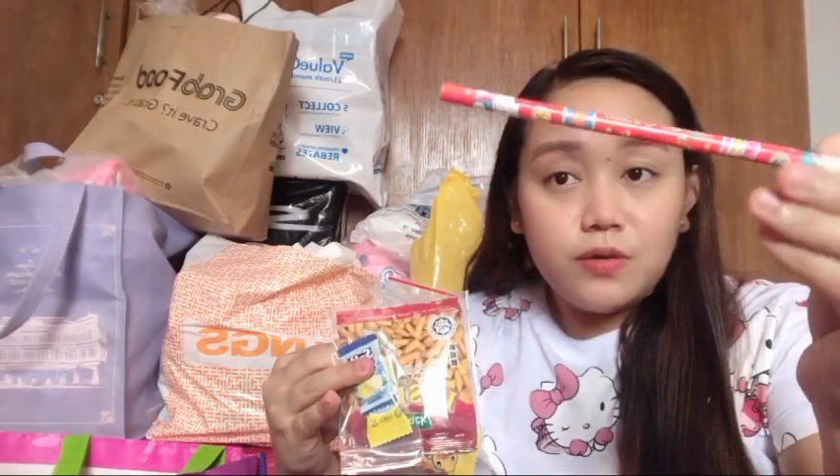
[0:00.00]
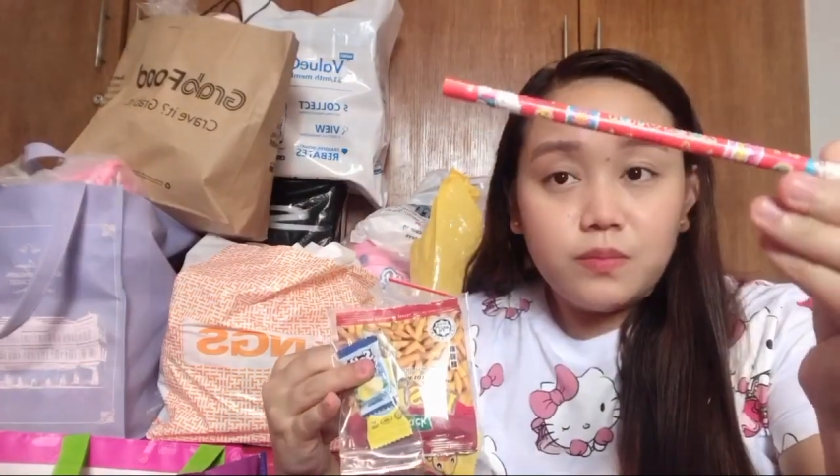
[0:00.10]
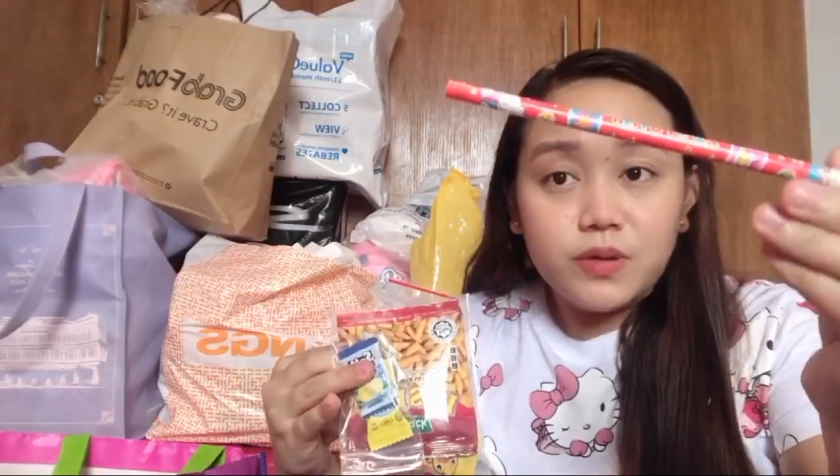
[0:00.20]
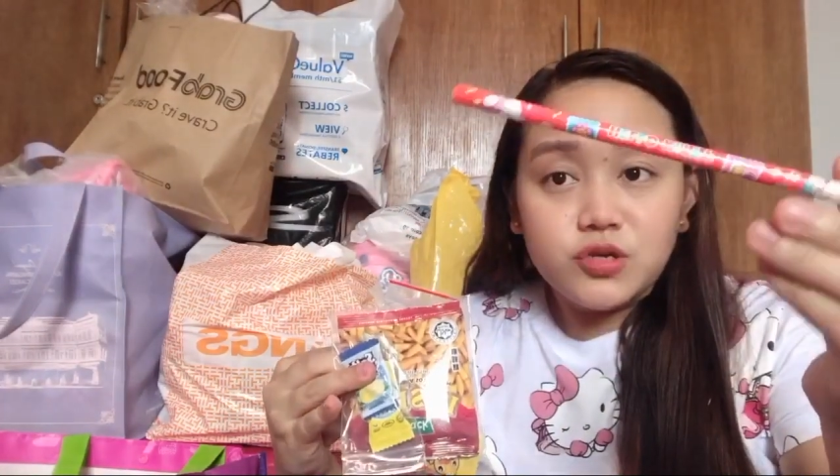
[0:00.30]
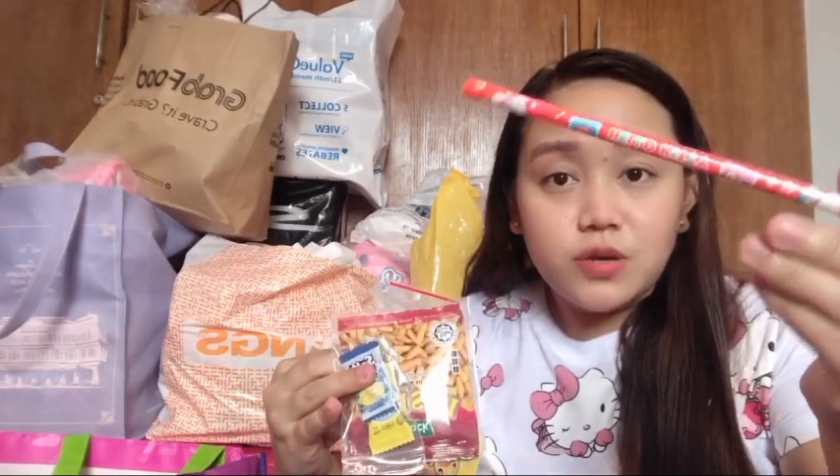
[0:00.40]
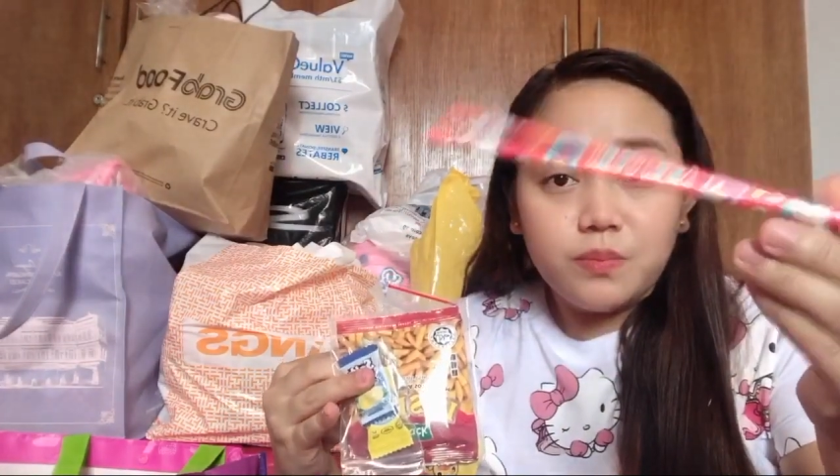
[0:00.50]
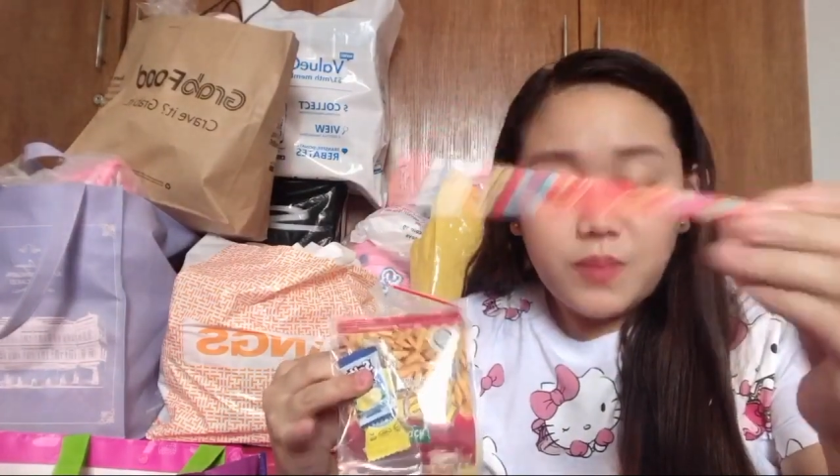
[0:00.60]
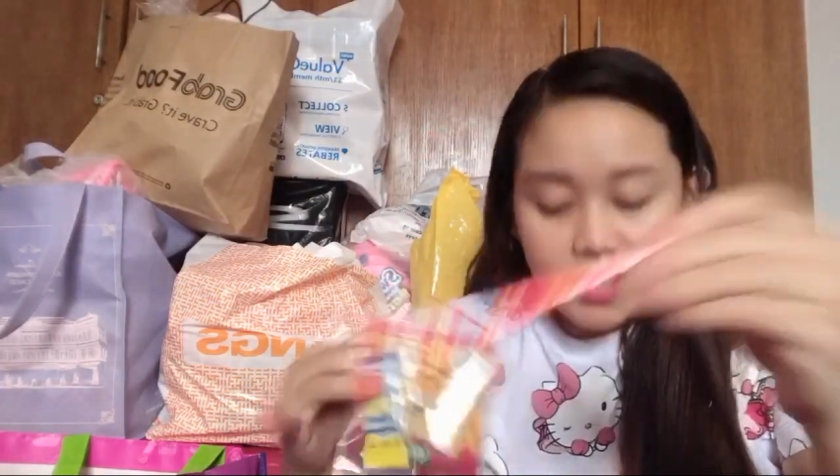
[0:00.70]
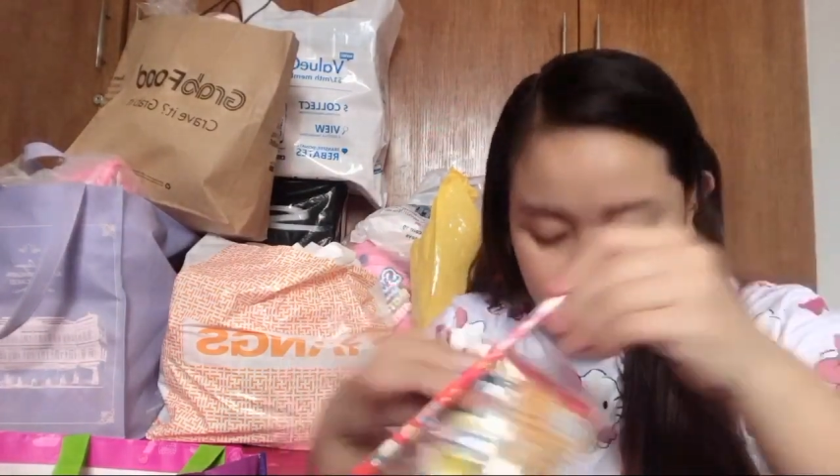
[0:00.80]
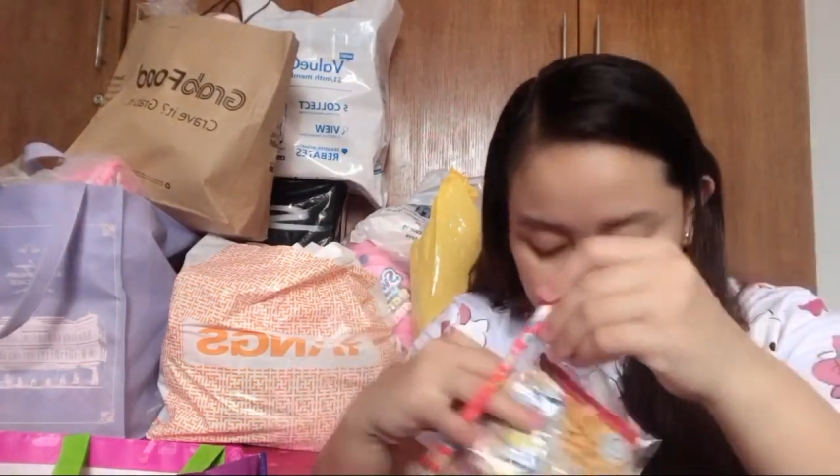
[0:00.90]
pa siyang
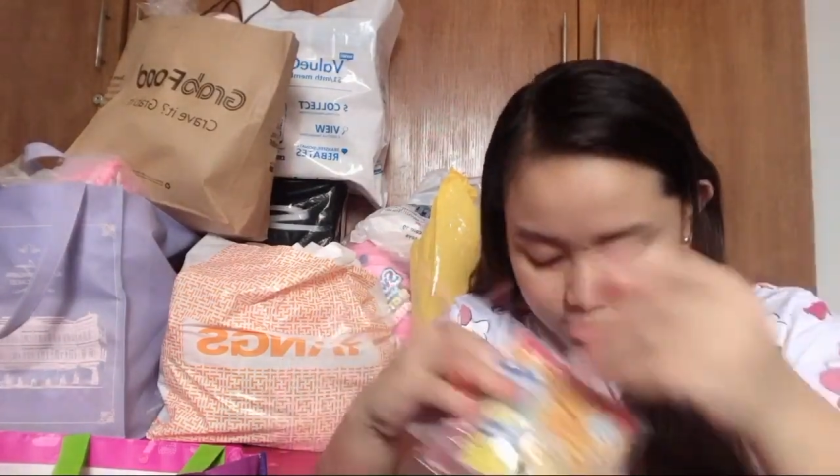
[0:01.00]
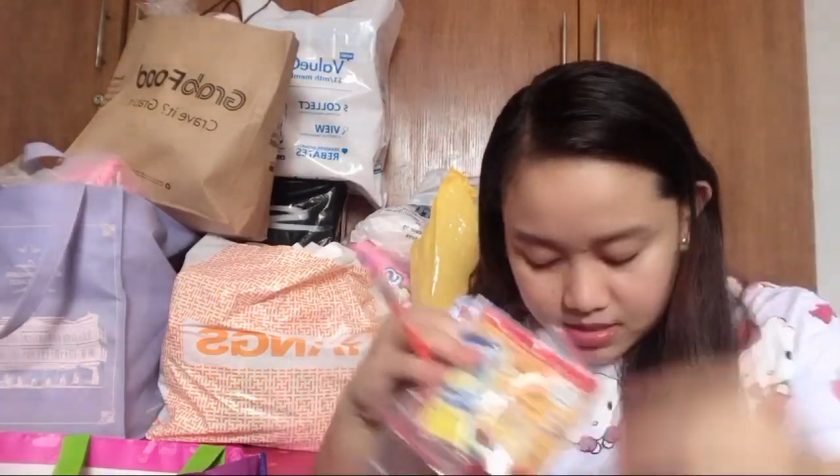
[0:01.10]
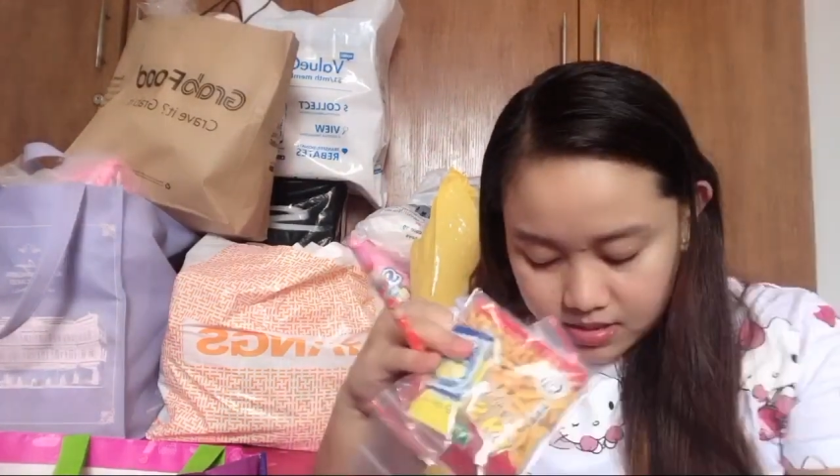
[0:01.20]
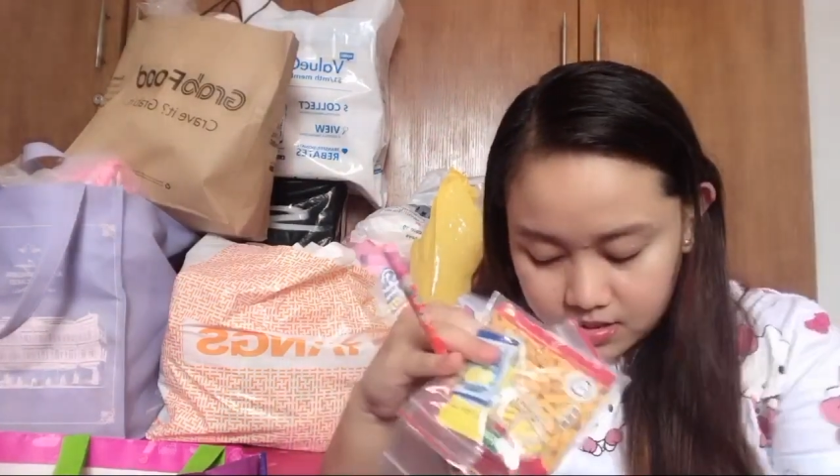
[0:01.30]
pen.